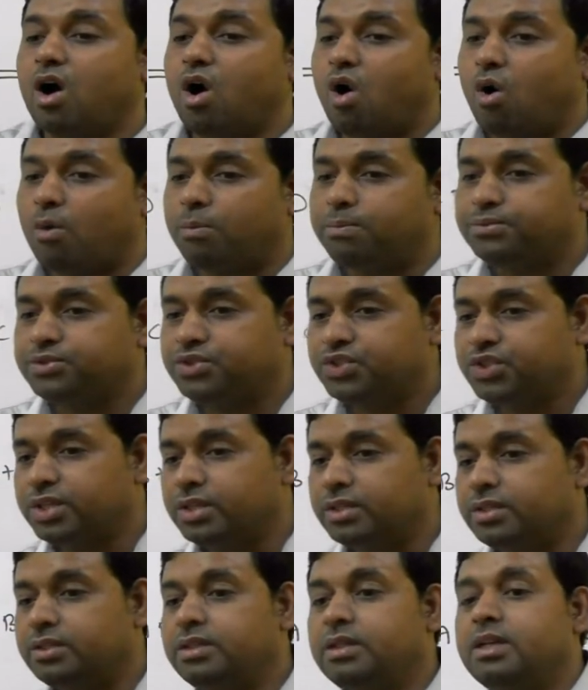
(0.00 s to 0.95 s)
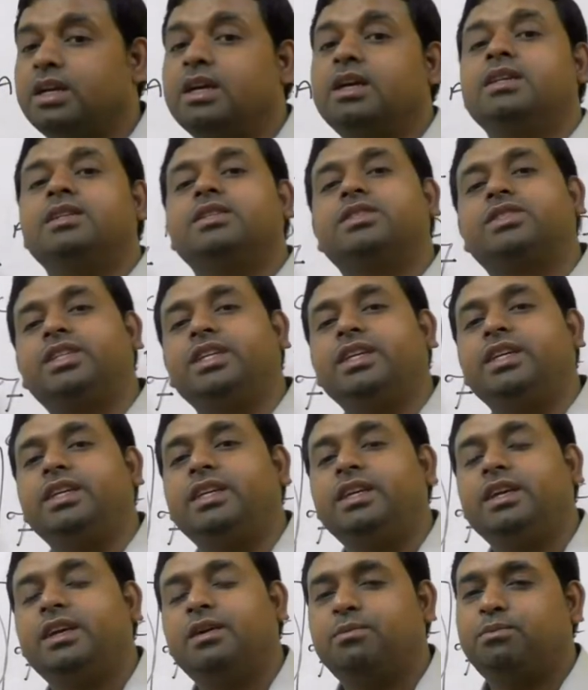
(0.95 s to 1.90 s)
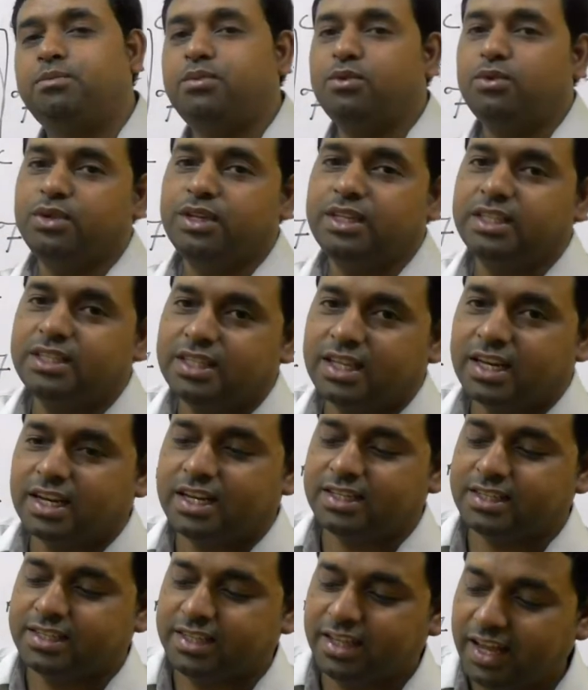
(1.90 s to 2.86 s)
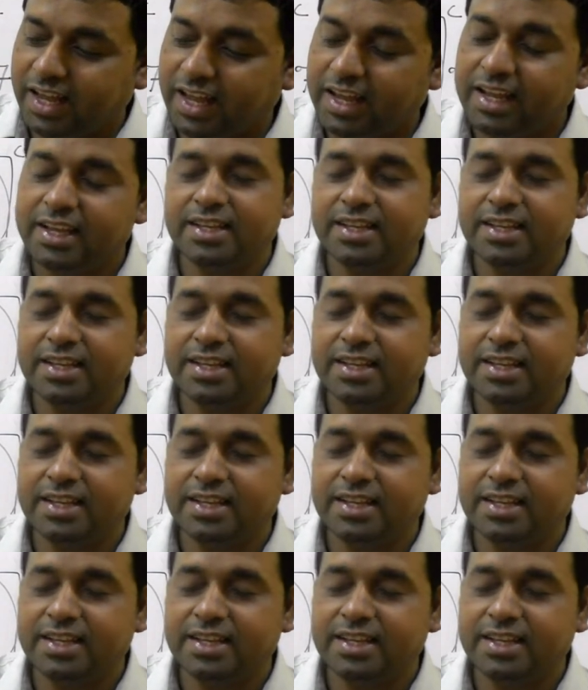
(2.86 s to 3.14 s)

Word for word: ऑप्शन सी पूरी तरह से